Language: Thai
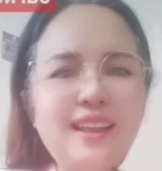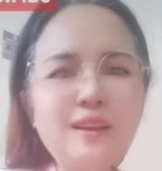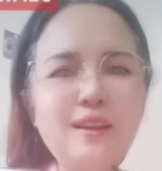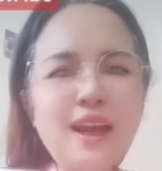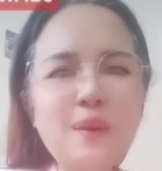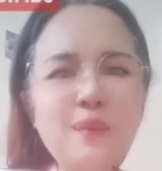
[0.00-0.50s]
เล่น
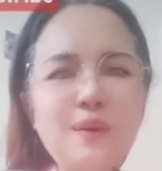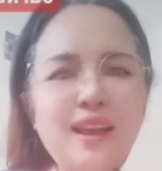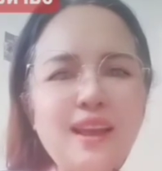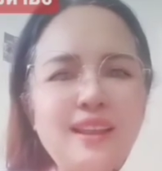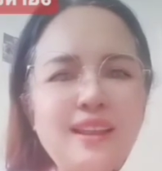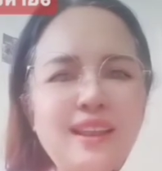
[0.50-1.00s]
การพ
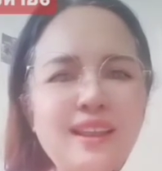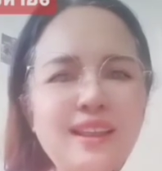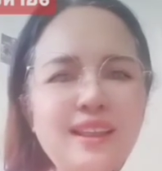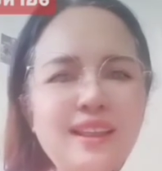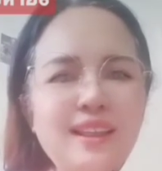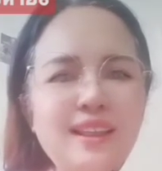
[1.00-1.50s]
นันเนี่ย
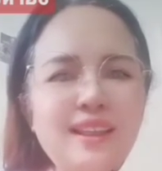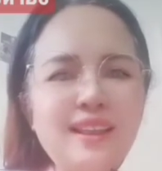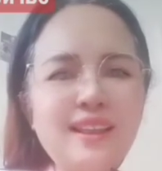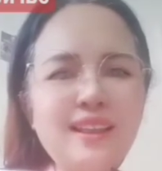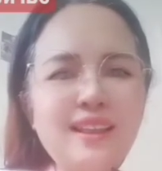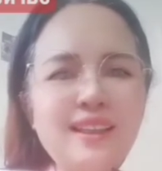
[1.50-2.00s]

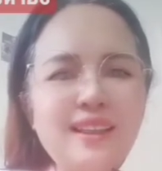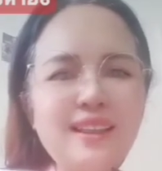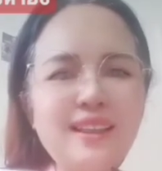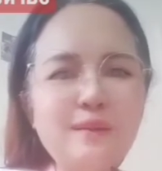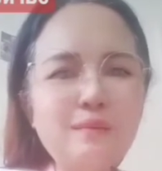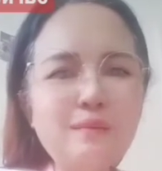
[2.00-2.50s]

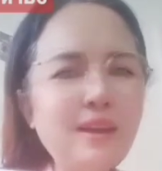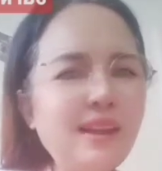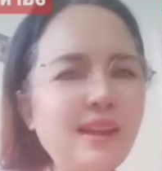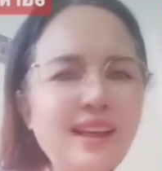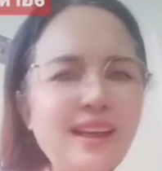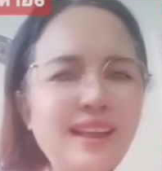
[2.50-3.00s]
ไม่เหลื
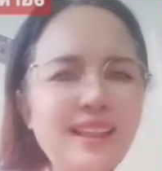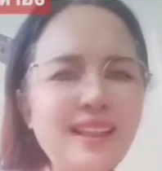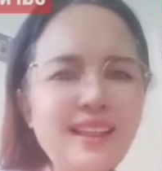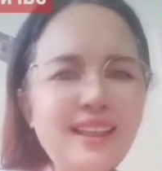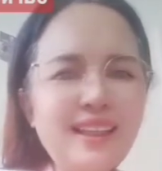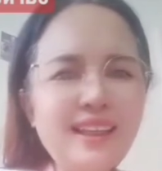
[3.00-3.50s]
ออะไรทั้ง
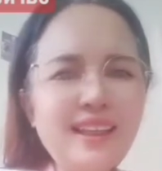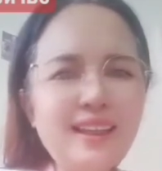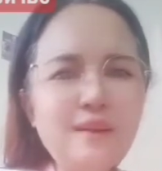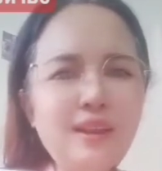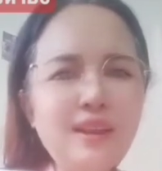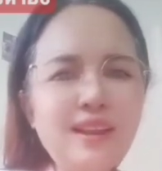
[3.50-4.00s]
นั้นนะคะ
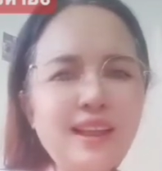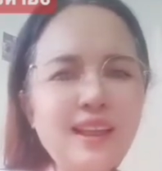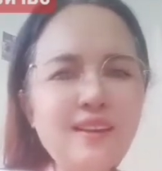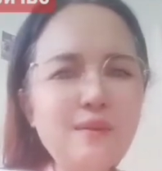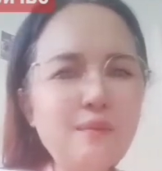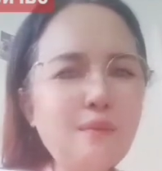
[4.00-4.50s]
มีอะไร
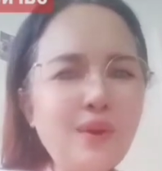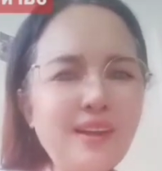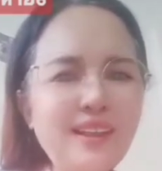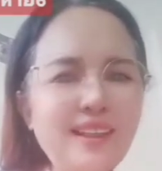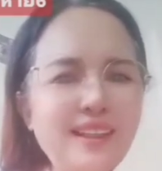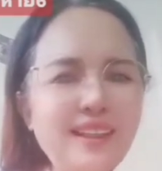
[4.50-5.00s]
ก็หมด
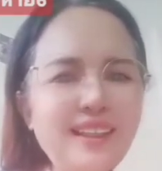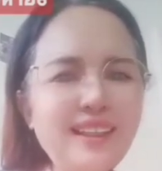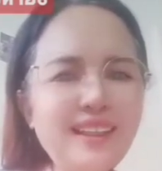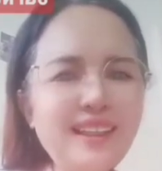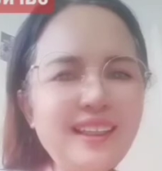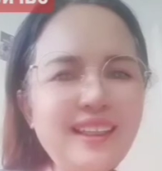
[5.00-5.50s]
เล
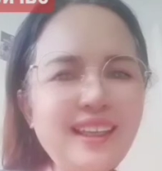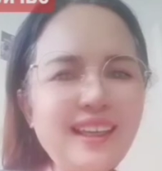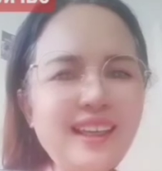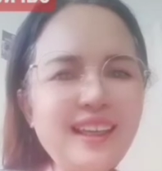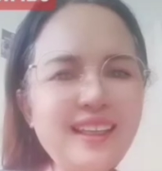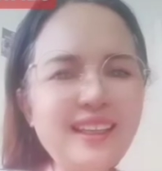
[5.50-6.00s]
ยนะ
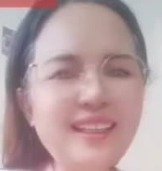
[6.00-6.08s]
คะ